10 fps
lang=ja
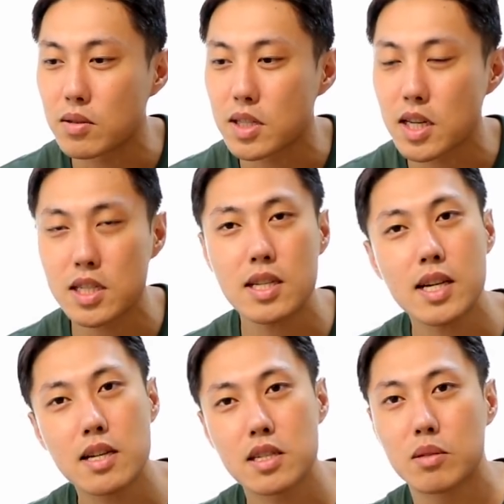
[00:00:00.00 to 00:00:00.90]
なので写真に
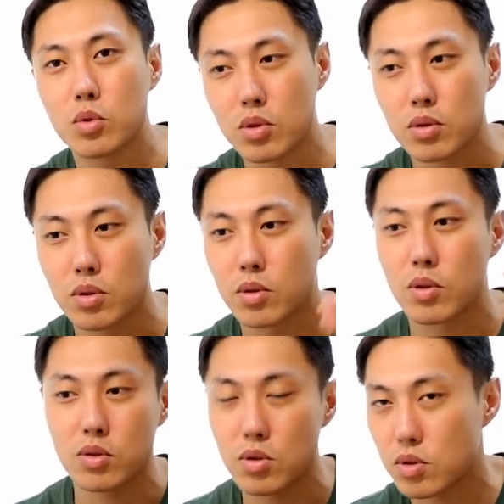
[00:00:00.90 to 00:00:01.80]
関してはもうどんどん
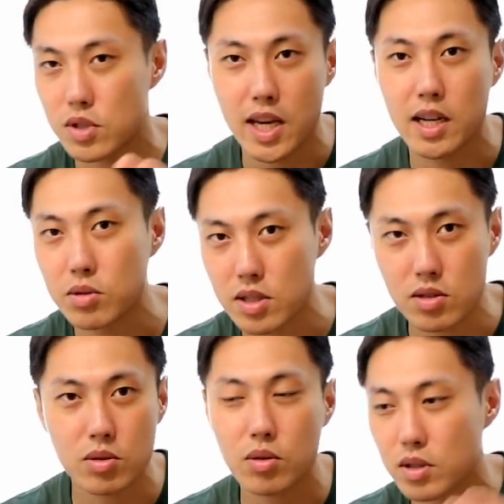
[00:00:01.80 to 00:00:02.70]
この外付け
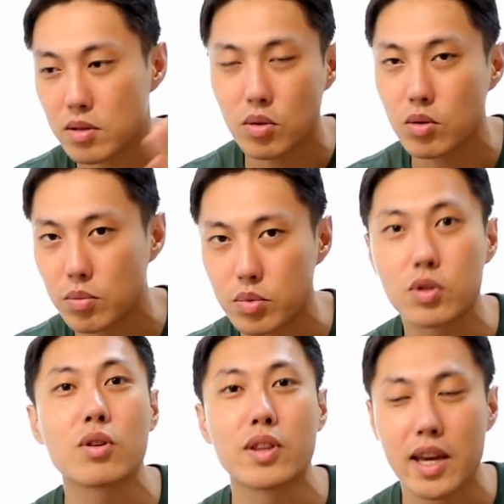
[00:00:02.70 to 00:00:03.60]
ハードディスクのところにどんどん
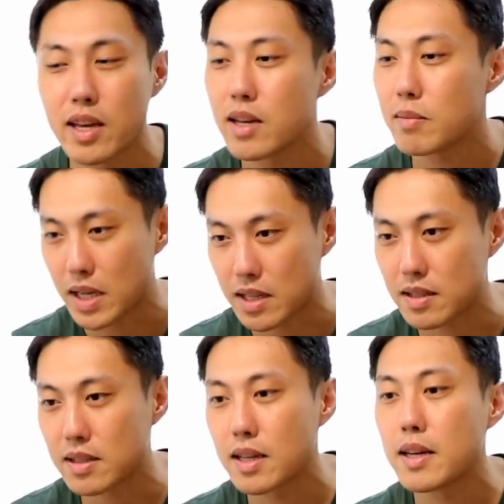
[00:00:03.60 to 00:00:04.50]
ぶっ込んでま
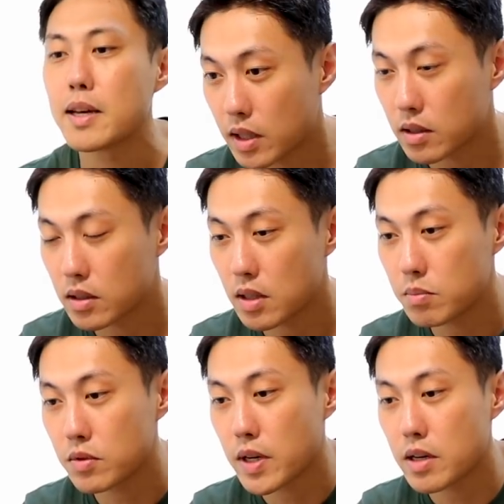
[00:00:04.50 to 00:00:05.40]
す。
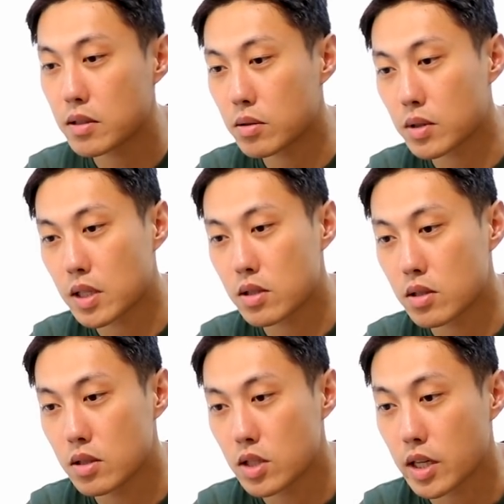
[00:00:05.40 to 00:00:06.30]
バックアップファイルなどが
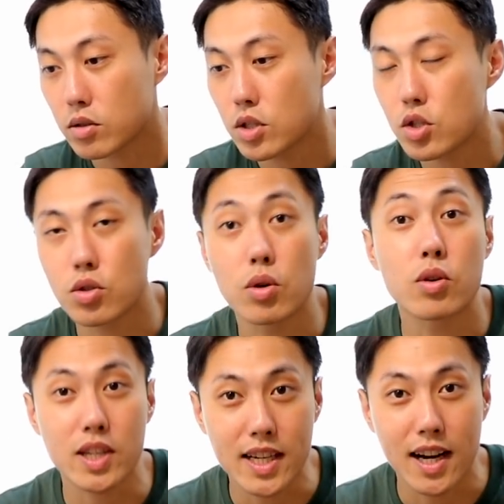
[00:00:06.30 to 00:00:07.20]

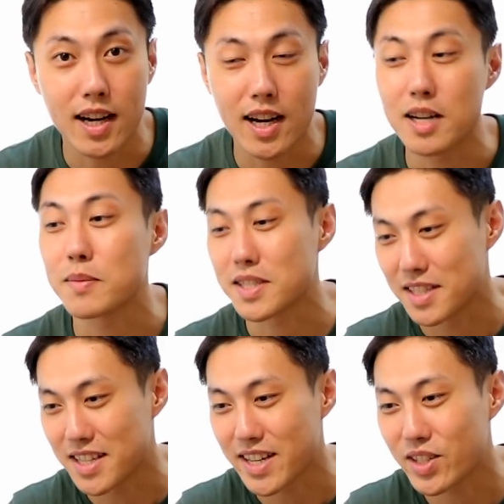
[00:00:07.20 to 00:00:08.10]
124ギガありま
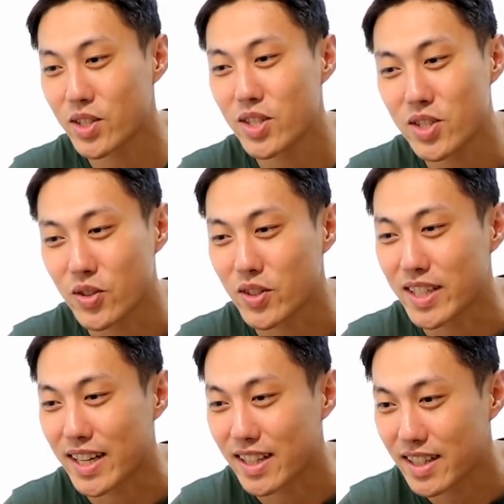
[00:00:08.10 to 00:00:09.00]
すね。124
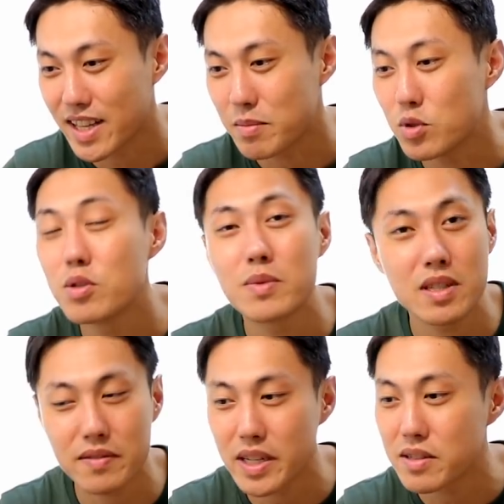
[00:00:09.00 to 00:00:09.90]
ギガあって、
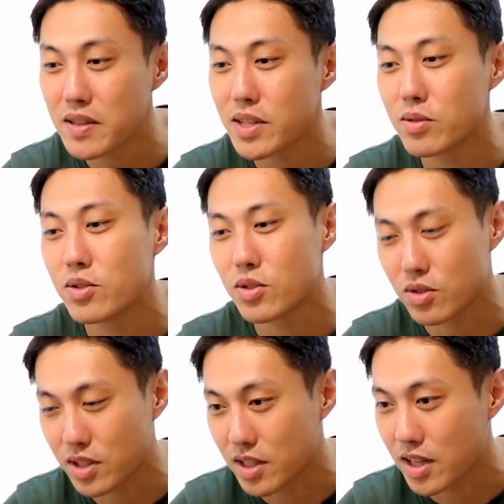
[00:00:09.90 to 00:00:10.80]
ムービーファイルは
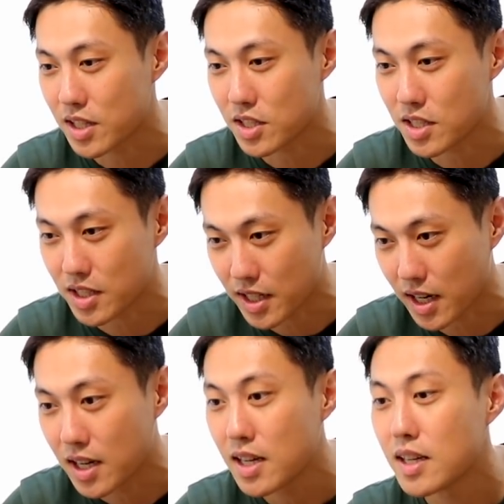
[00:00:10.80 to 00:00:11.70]
40.82
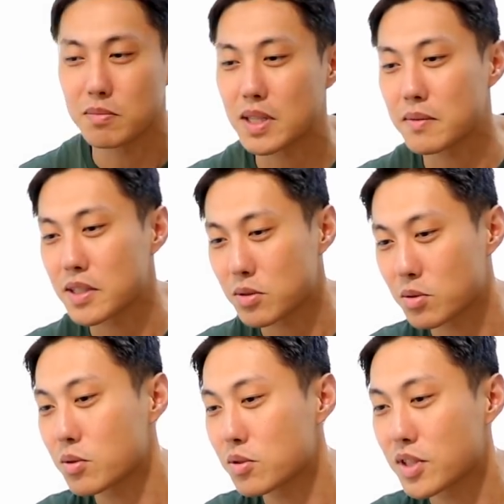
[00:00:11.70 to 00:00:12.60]
ギガ。まだまだ
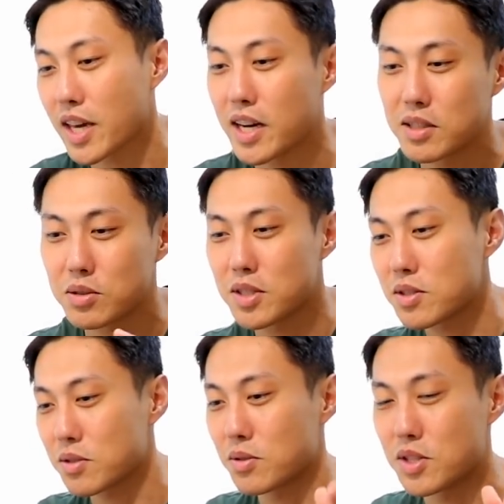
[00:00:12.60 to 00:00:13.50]
外付け
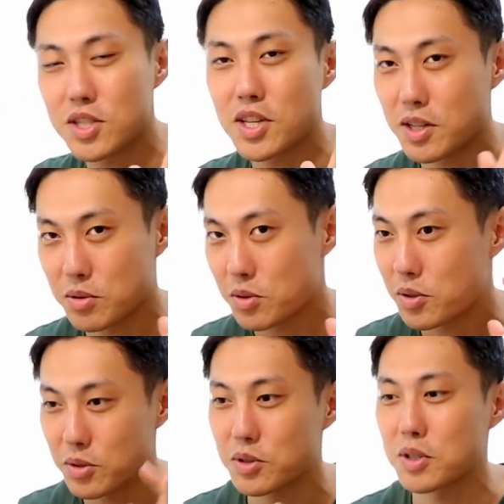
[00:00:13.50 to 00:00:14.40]
ハードディスクの1テラの
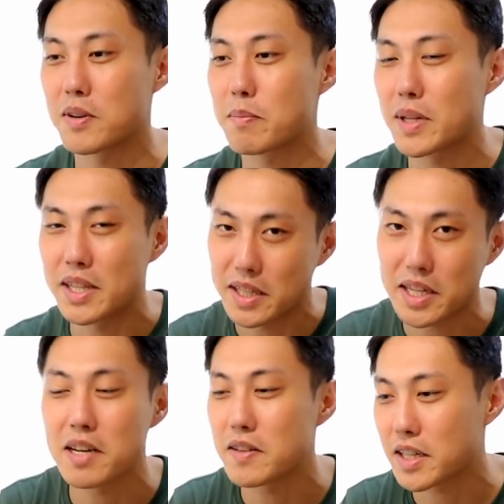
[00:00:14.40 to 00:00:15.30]
容量っていうのはやっぱ
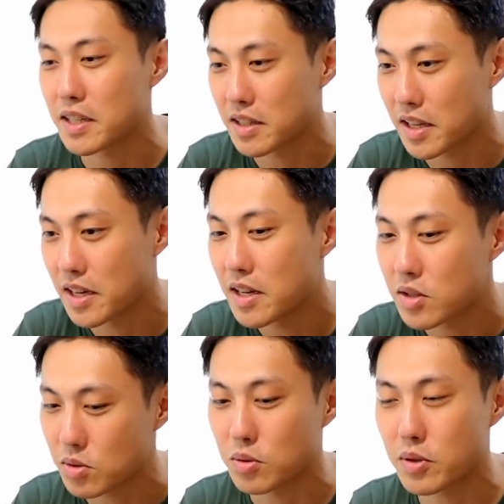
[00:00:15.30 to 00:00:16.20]
でかいわけなんで、
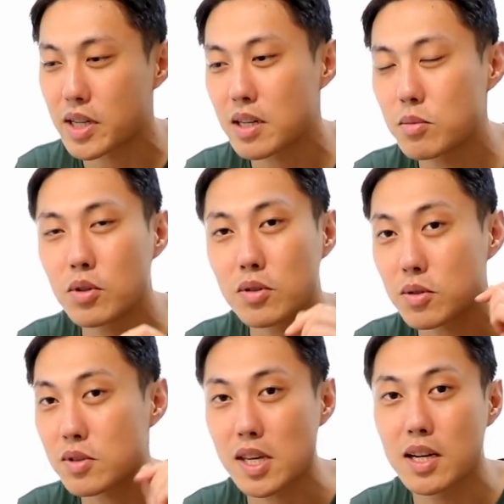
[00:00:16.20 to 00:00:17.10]
そう、これからも
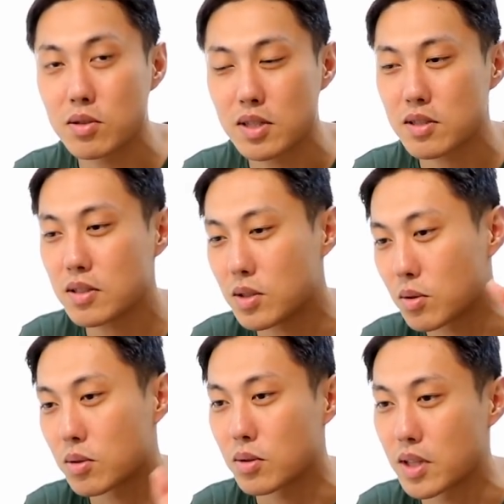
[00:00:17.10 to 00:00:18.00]
外付けハードディスク
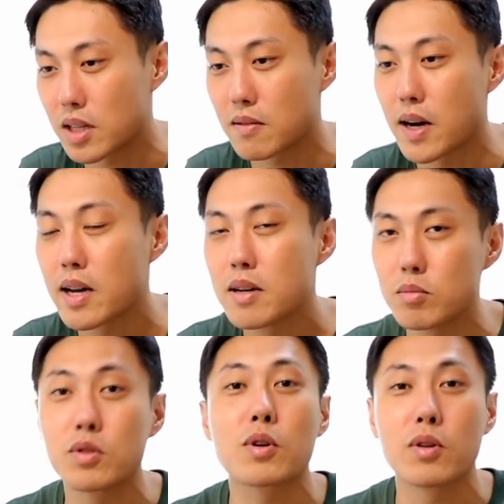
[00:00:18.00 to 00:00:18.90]
にどんどんデータは
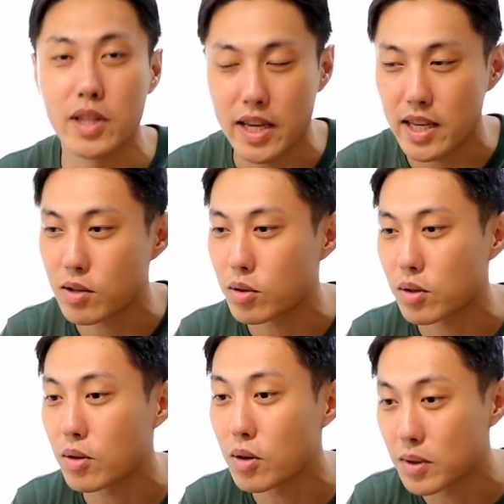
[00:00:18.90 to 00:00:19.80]
ぶっ込んでいこ
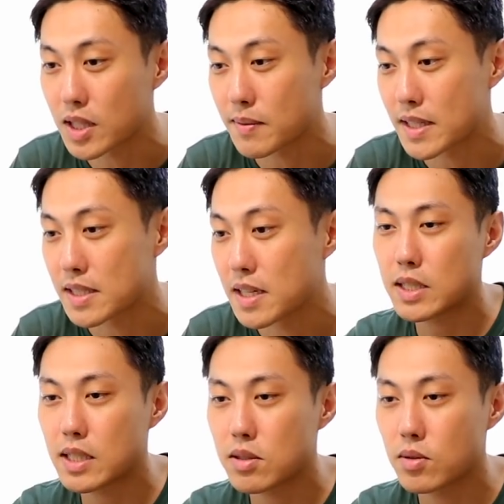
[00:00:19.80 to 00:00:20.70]
うと思ってます。
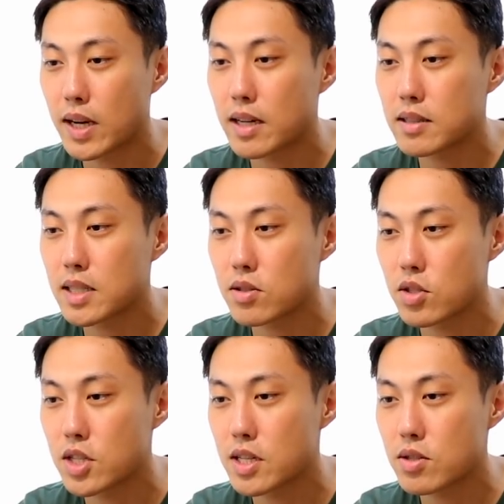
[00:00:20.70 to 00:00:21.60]
まあ、ただその
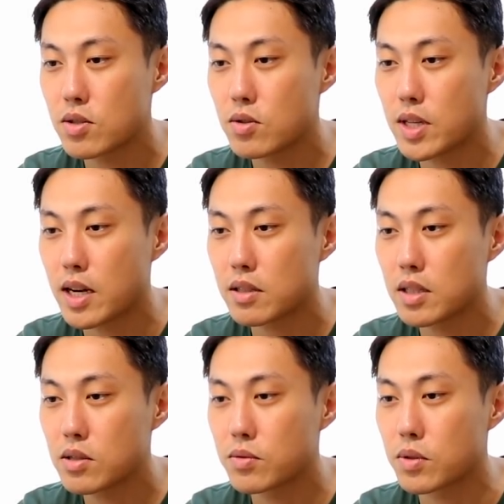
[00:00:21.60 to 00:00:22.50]
アクセスしやすいようにあ
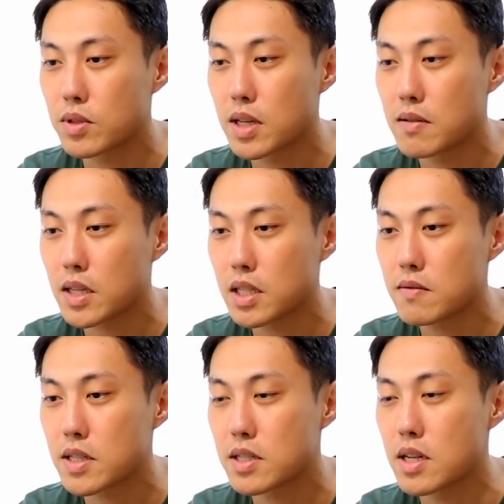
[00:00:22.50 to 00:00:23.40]
る程度フォルダー分
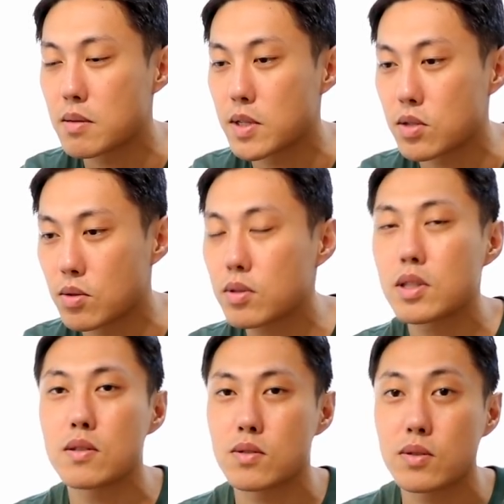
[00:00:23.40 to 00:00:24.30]
けにはしてあります
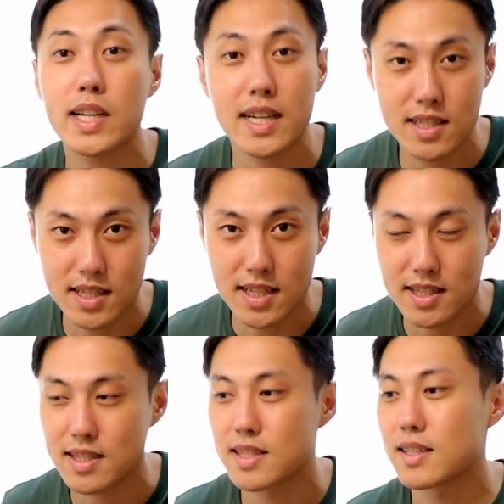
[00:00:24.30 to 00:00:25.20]
よっていう、そんな感じ
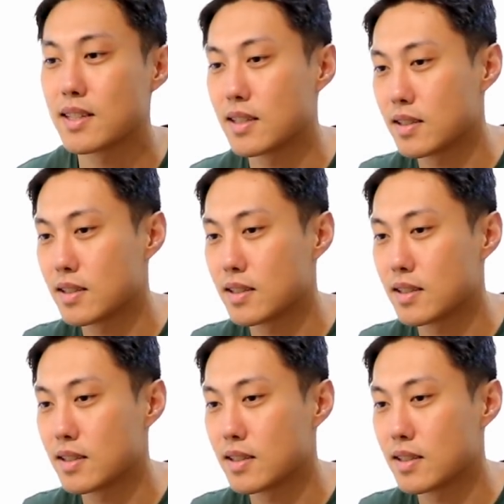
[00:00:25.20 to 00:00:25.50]
です。